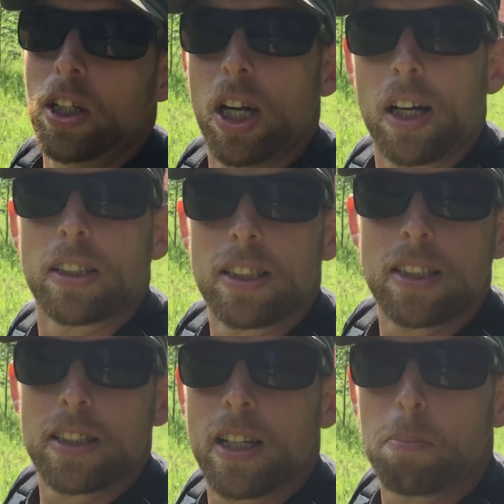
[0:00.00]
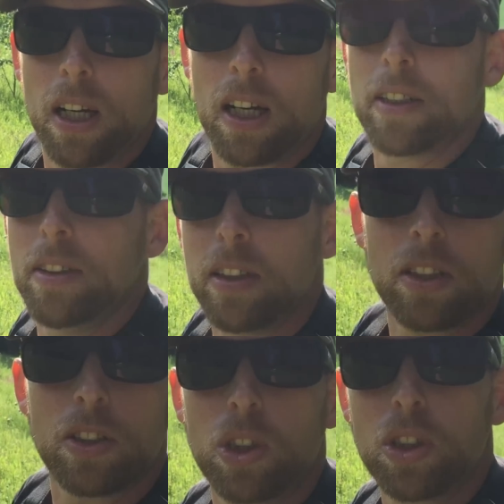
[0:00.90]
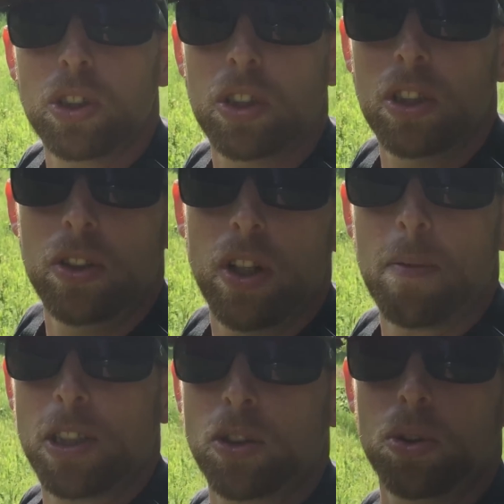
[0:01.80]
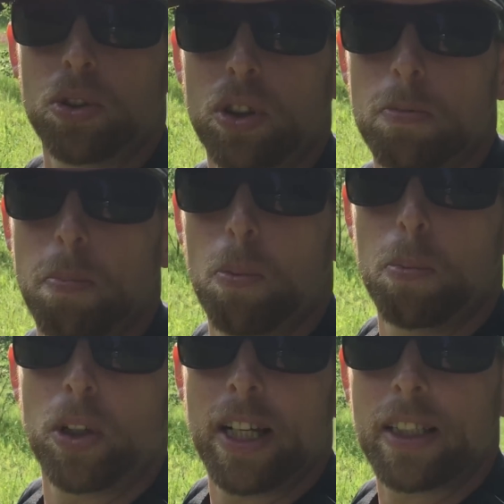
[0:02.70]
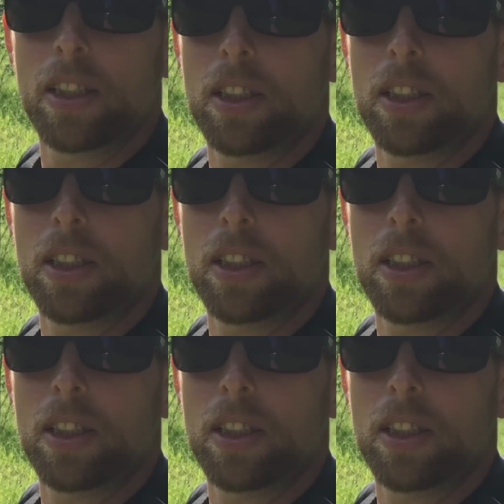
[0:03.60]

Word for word: ja, das ist der Plan. Es ist ein etwas größeres Bauprojekt.